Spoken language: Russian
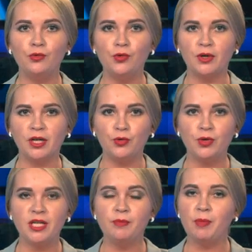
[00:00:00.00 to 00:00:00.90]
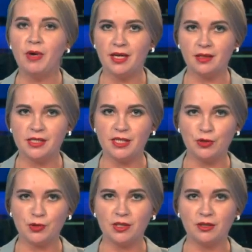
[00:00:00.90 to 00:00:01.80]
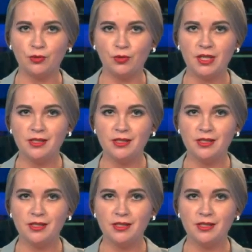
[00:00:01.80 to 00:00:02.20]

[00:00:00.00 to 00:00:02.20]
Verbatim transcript: которая не побоялась серьезной конкуренции